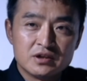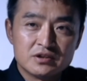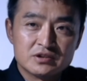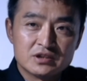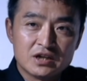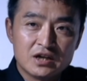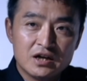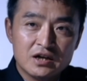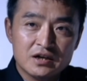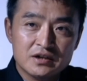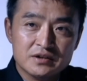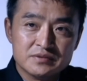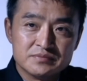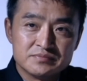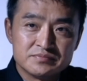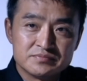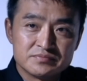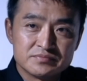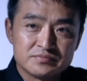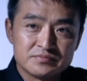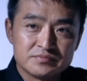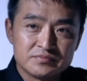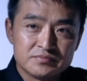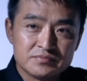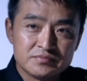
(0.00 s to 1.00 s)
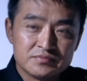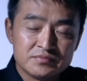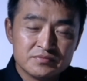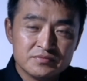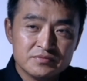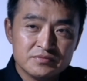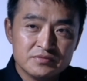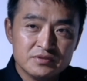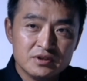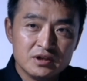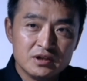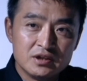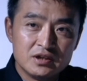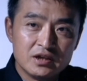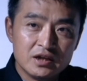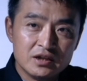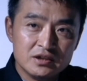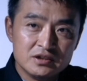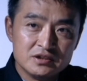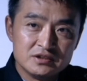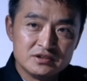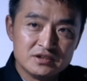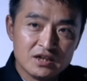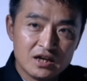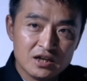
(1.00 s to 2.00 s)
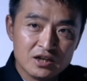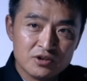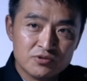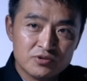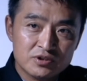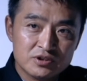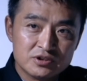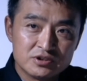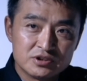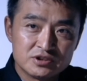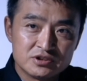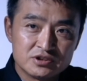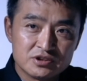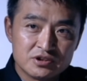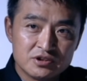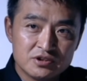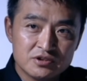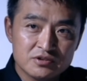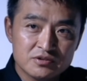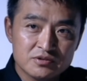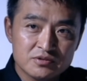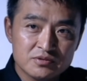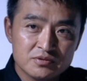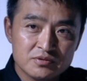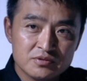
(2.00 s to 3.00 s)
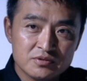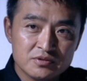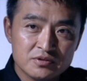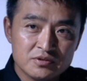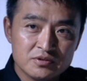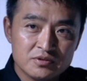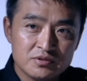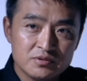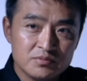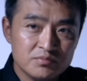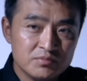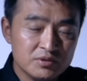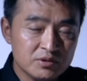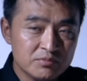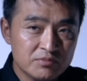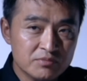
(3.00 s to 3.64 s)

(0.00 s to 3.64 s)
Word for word: Nhưng căn cứ về điều tra của chúng tôi, tối hôm đó, sau khi